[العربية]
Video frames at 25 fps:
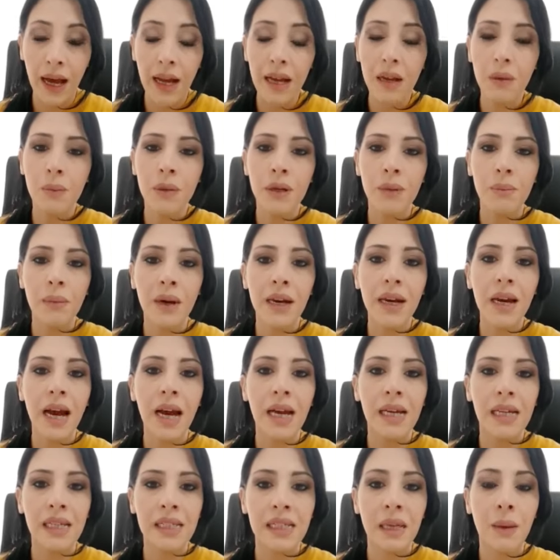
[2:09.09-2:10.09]
هل من
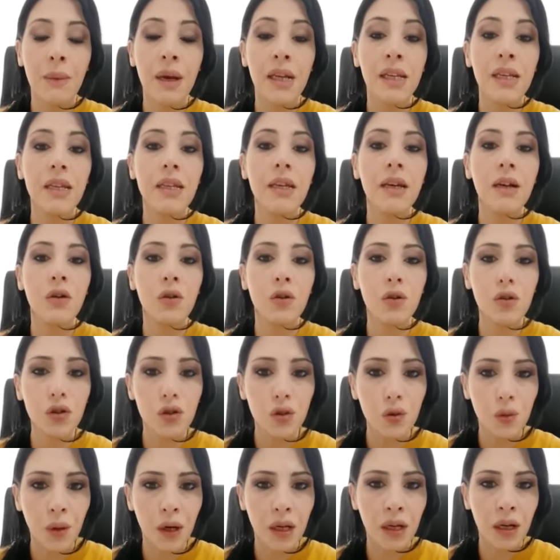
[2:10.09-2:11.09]
مرحلة زمنية
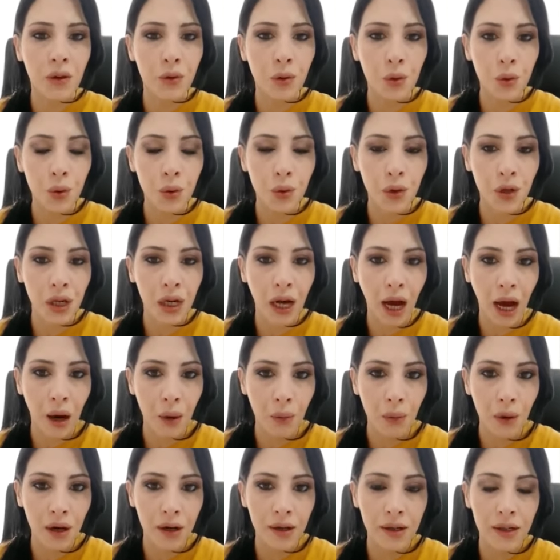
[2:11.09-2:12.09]
قصوى لظهور
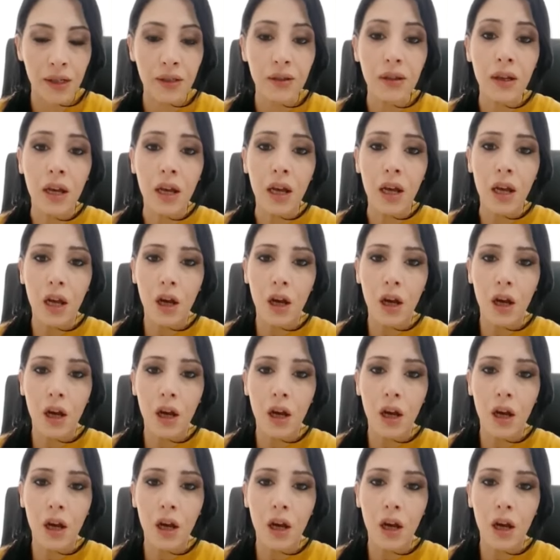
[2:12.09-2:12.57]
العوارض؟